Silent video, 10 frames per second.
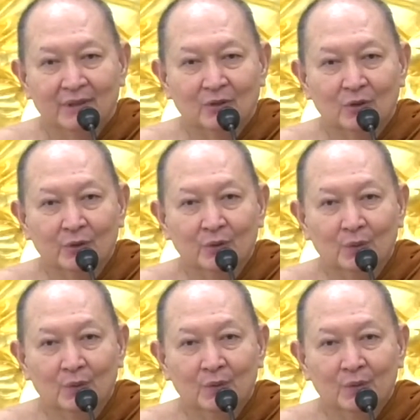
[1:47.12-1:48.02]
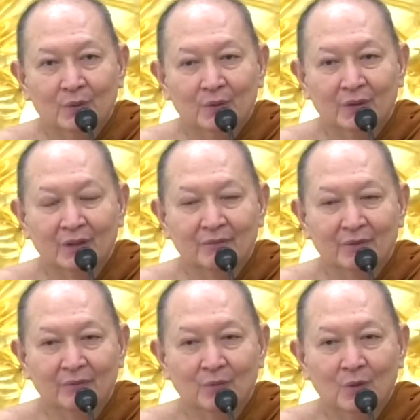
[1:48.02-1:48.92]
เป็นคนดู
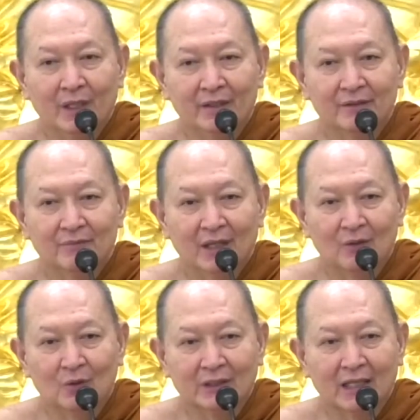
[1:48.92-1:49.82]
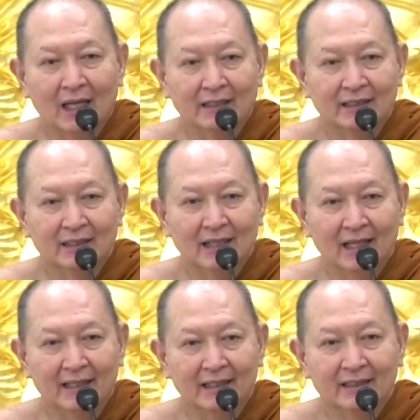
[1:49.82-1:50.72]
เป็นผู้เห็นปรากฏการณ์ทั้งห
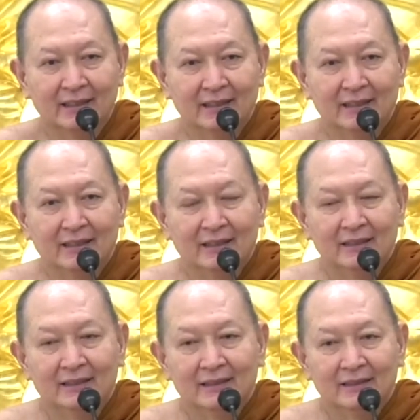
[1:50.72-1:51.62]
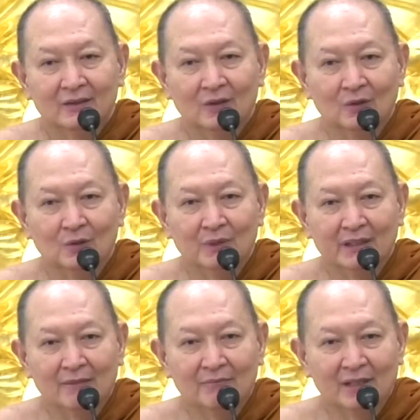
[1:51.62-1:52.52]
ลายของรูป
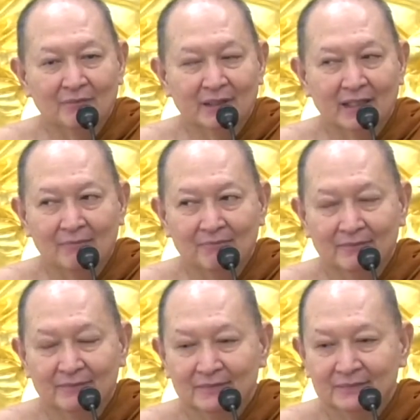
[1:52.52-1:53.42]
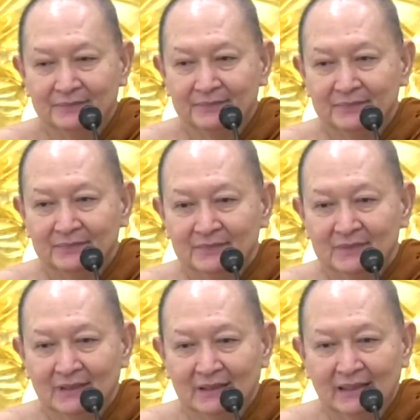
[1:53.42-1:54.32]
ธรรมนามธรรม
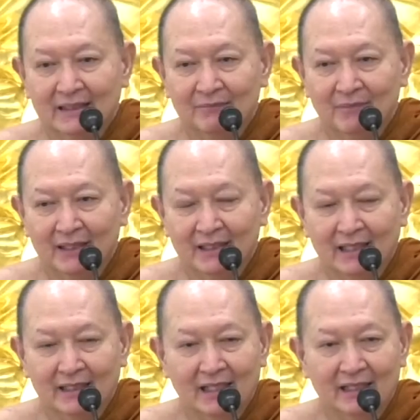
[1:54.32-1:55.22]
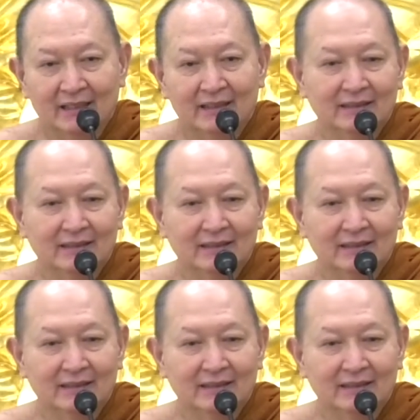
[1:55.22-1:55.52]
ถึงจะเดินปัญญาได้